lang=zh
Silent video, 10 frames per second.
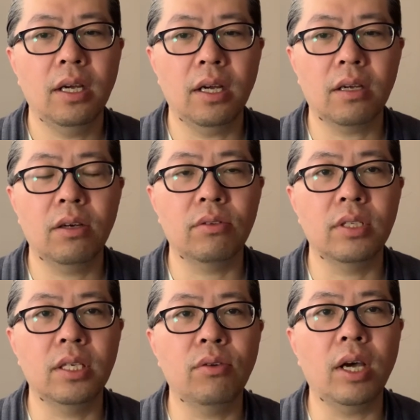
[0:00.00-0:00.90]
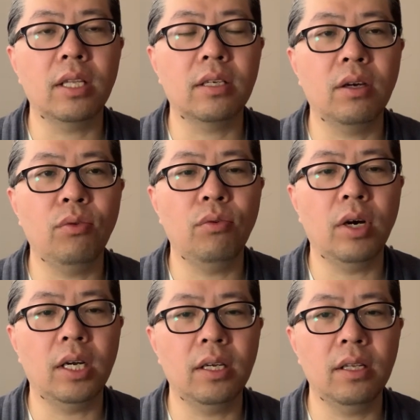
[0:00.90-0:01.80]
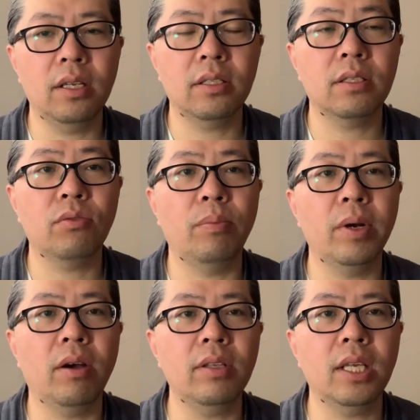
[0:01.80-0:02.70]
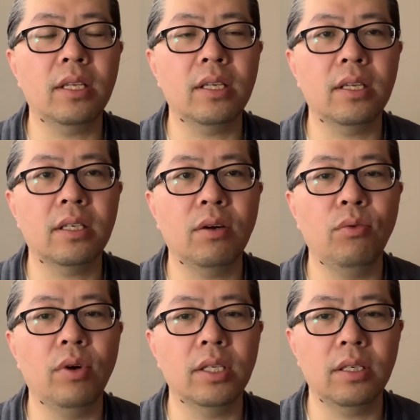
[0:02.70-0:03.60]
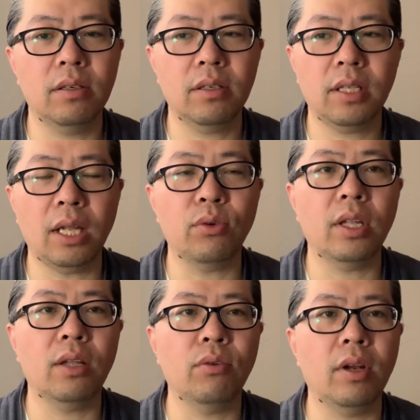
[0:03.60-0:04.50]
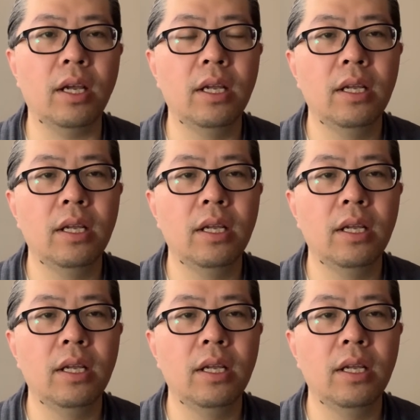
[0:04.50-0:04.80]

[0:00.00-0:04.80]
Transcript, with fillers: 啊，各种奇怪的生物啊，人所不了解的这些生物啊，其实太多太多了，